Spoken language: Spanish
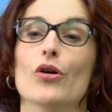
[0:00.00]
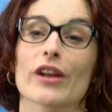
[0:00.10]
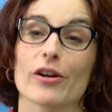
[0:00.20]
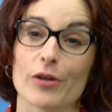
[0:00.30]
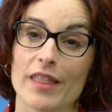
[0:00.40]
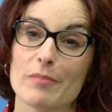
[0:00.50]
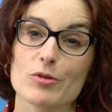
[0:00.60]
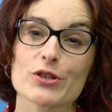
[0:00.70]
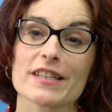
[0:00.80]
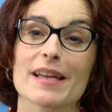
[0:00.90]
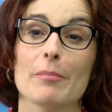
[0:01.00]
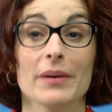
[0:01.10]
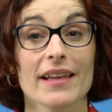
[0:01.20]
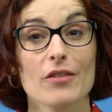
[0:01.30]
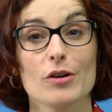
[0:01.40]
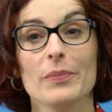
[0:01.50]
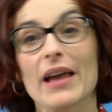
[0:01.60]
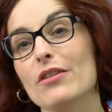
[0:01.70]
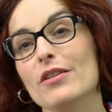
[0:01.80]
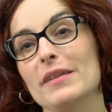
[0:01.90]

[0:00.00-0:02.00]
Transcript: Os recordamos que se ha ampliado el plazo de